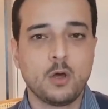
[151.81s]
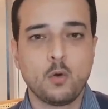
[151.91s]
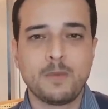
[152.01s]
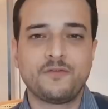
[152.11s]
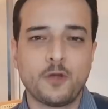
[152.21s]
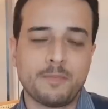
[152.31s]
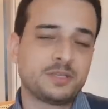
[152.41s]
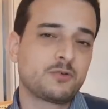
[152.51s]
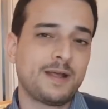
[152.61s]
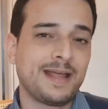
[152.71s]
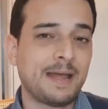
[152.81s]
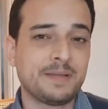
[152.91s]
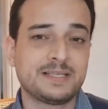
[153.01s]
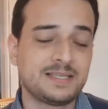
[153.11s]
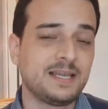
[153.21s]
Uma foi a Bitcoin
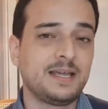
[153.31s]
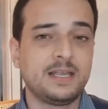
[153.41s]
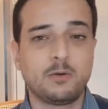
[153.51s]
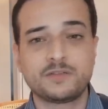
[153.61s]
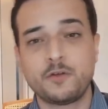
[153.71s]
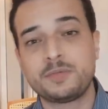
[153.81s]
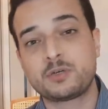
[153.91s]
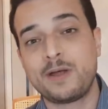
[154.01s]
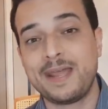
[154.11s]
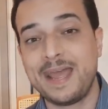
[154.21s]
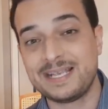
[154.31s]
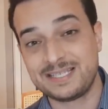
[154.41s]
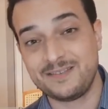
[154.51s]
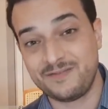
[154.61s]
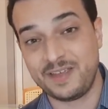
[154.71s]
ABC e a outra foi o Bitcoin
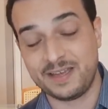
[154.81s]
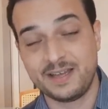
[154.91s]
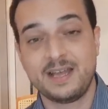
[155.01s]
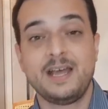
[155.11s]
SV.